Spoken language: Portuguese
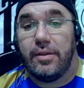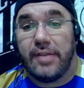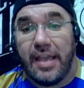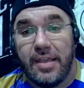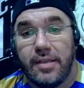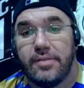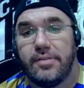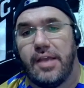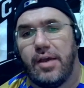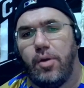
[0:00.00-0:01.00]
Rei hey,
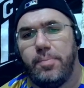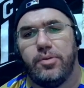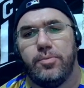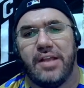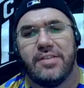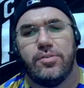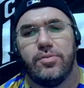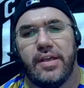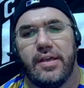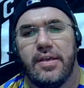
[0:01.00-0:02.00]
que é a Copa do
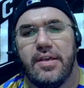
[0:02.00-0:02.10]
Brasil, né?